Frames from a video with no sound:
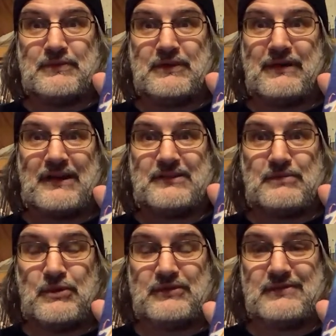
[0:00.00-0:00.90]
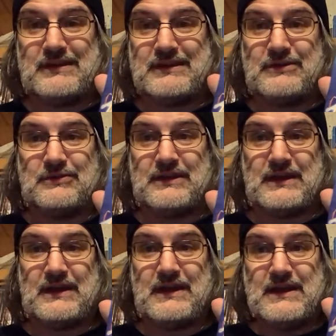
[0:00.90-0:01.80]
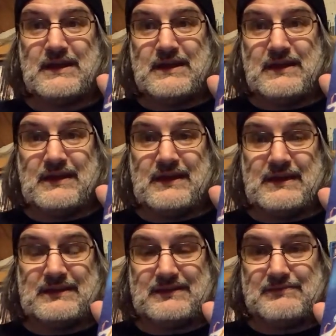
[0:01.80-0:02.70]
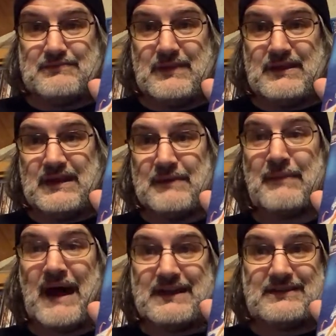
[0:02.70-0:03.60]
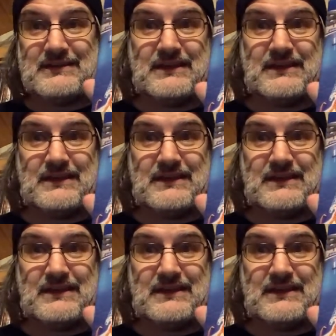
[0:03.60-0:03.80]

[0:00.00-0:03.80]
quasi Bösewichtin und ihrer, äh, ihrer Maid.